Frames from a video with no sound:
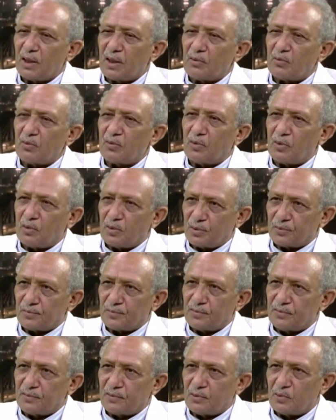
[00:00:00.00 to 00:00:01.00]
أنه الحوض
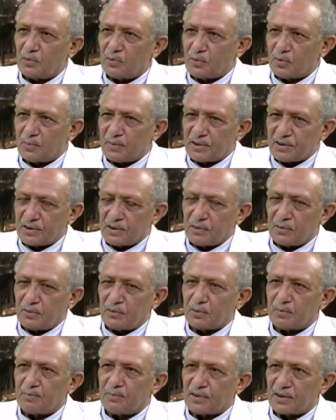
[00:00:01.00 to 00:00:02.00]
لو أنتم ماشيين
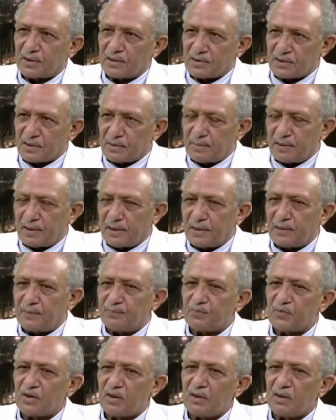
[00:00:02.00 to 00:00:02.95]
حوض بركة السباحة